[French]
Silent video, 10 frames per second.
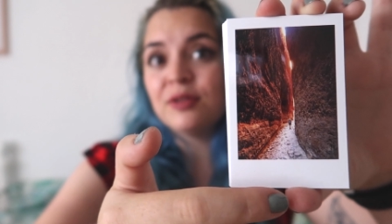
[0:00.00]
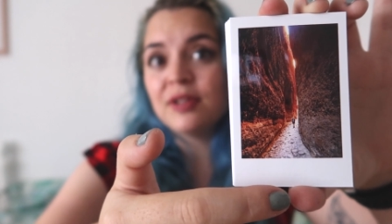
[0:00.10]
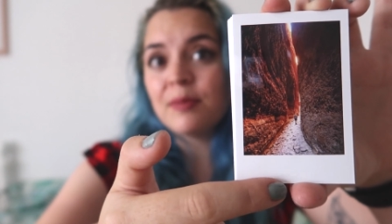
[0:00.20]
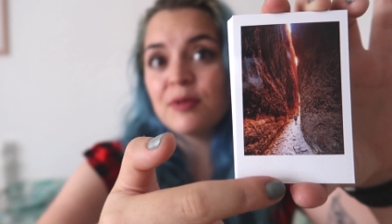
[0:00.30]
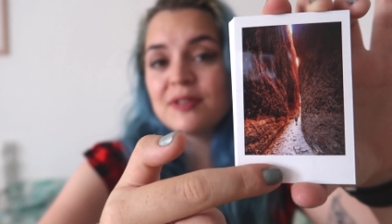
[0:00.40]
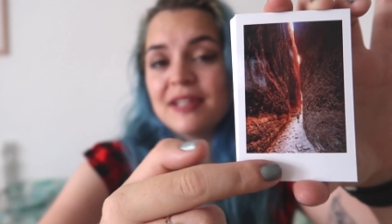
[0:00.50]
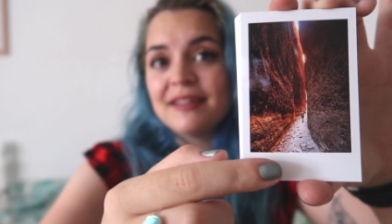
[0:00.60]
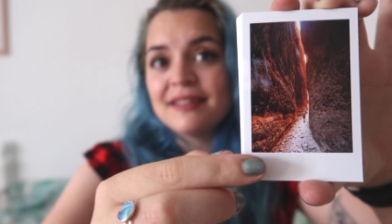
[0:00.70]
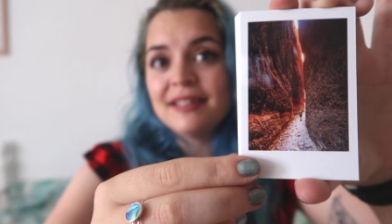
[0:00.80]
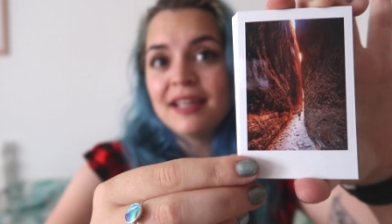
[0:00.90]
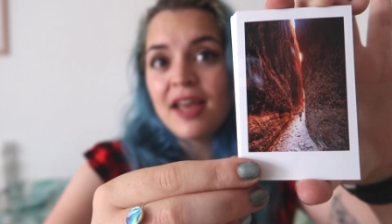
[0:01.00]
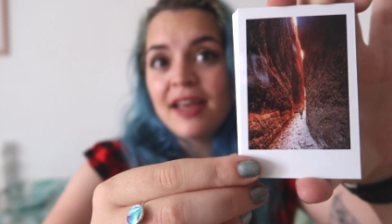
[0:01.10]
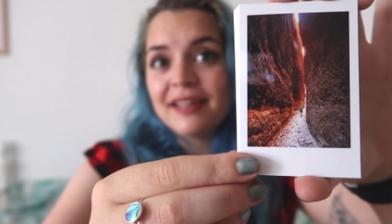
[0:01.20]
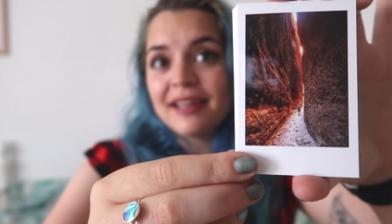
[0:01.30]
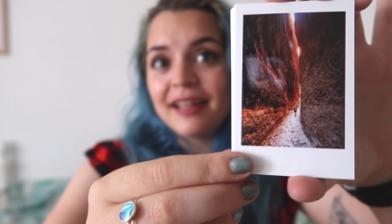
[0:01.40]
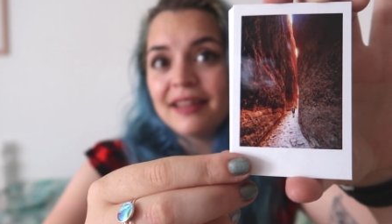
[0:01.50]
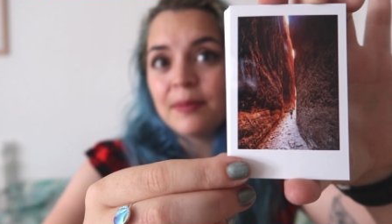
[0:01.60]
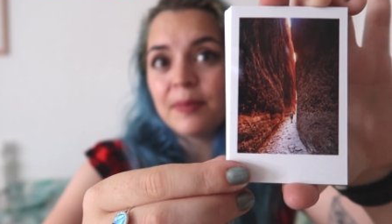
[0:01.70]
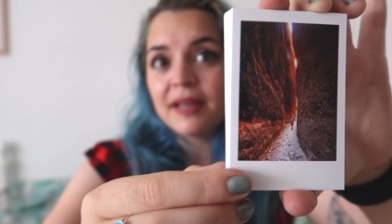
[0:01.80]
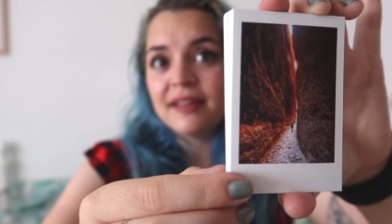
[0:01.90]
notamment celle-ci qui a
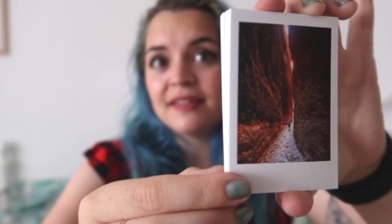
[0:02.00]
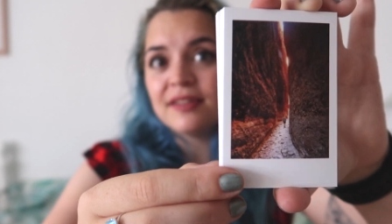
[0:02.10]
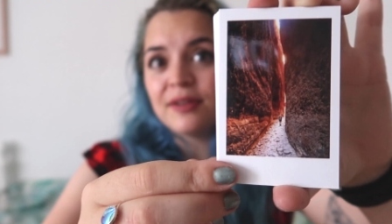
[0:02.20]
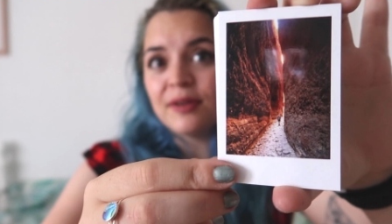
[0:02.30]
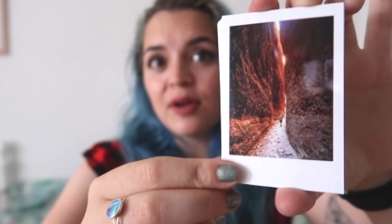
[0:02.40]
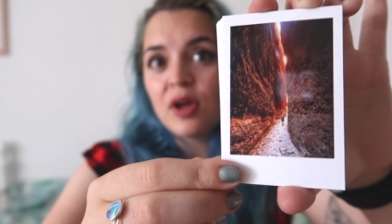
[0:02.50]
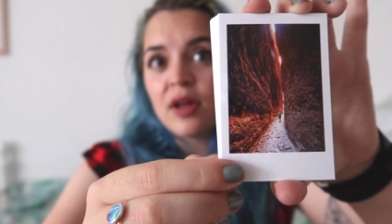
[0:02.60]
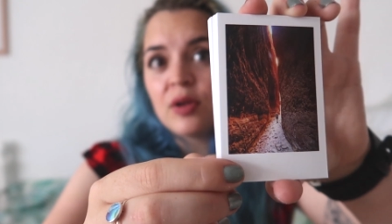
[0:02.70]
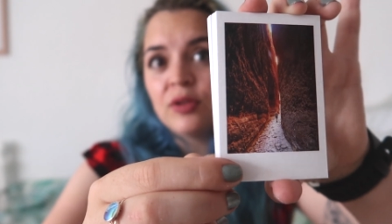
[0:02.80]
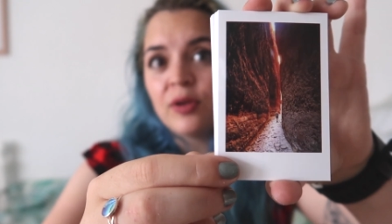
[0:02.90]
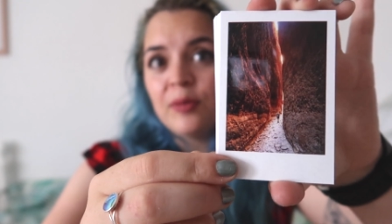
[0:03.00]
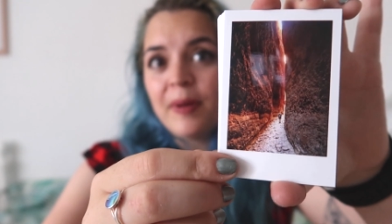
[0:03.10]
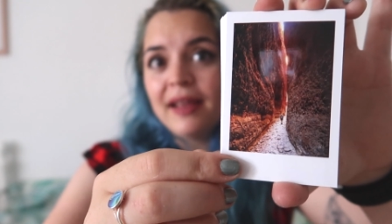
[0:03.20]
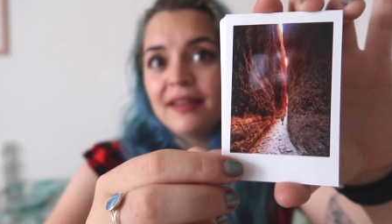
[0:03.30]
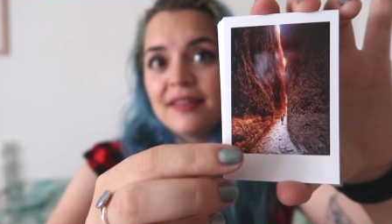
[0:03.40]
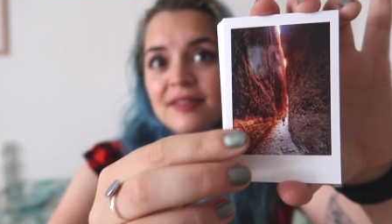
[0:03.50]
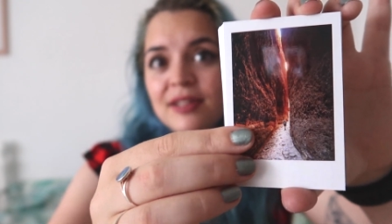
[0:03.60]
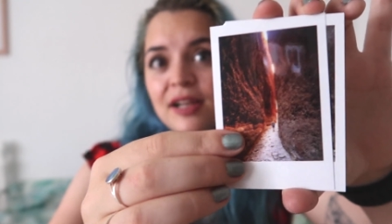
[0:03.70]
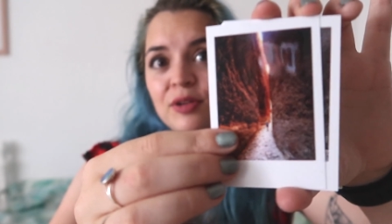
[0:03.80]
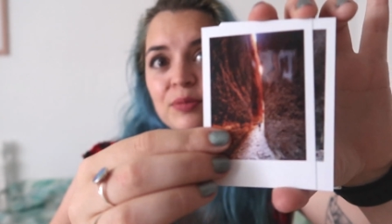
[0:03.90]
été prise dans le parc
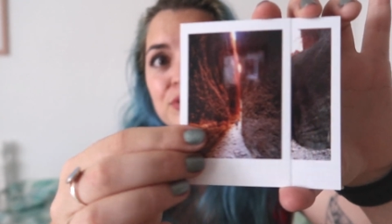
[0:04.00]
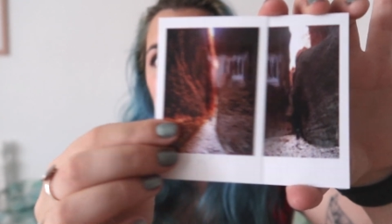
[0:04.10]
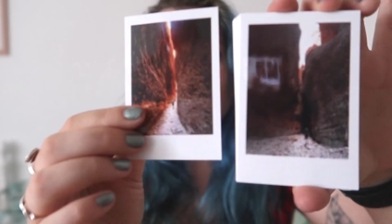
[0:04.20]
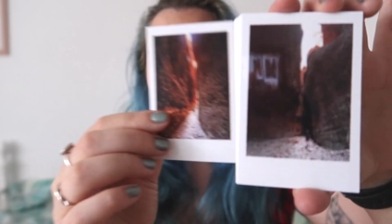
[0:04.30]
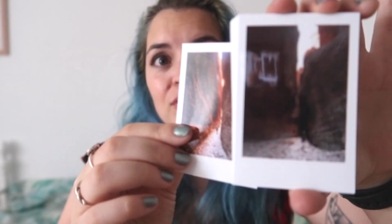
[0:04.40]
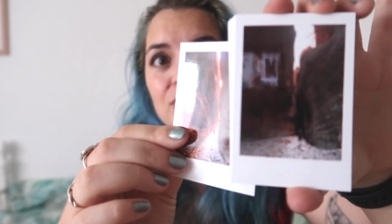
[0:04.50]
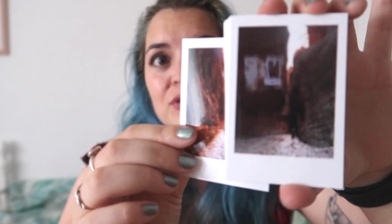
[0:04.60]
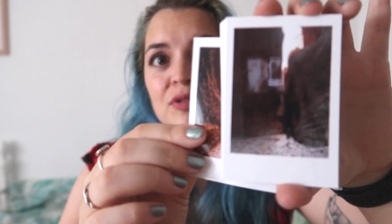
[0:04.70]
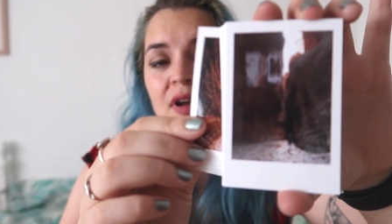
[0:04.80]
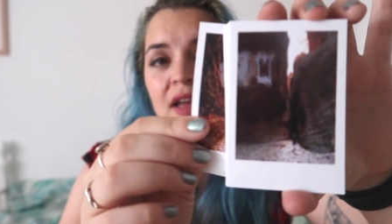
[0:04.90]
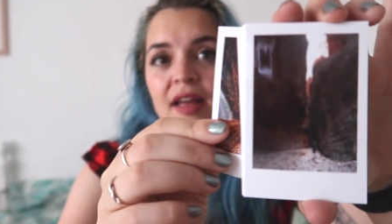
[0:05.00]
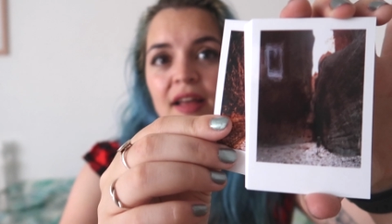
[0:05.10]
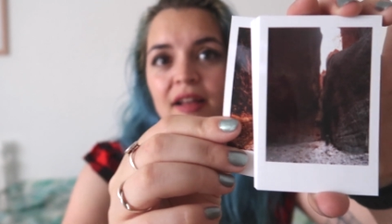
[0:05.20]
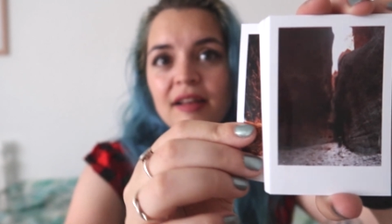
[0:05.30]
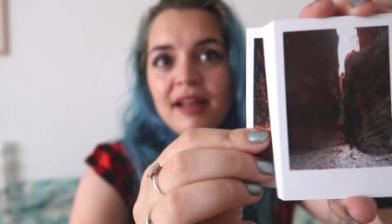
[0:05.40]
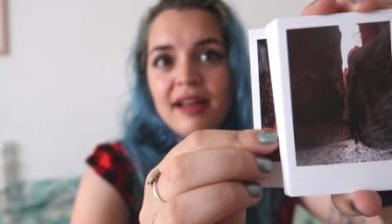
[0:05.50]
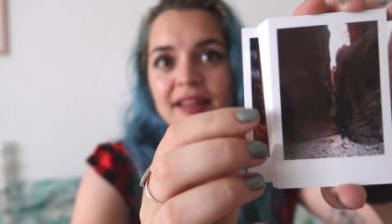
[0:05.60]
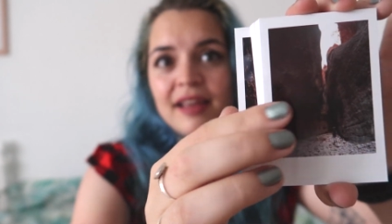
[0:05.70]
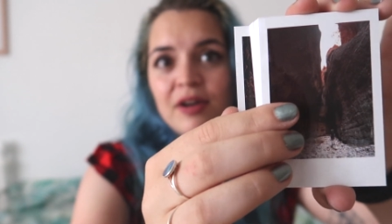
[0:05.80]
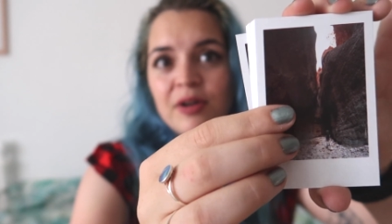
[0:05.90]
national de Pournouloulou. Là,
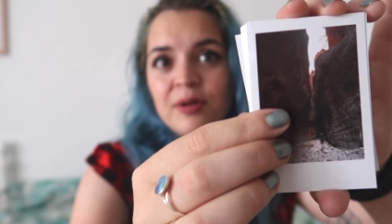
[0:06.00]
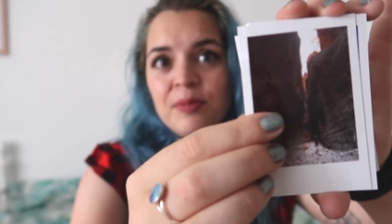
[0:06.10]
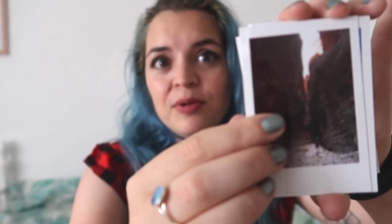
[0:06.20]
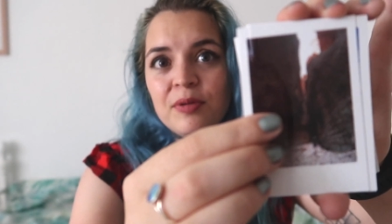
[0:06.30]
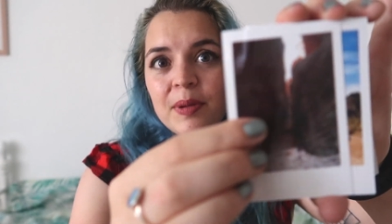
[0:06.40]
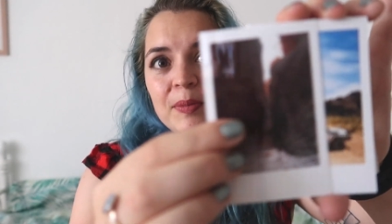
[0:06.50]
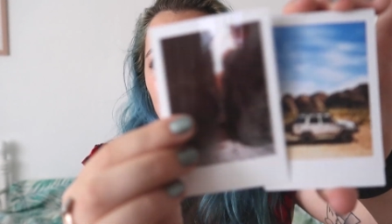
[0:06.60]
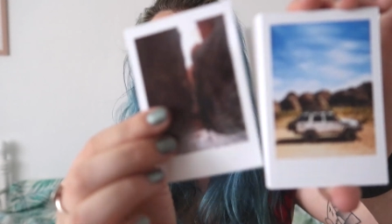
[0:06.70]
il y a Rob au même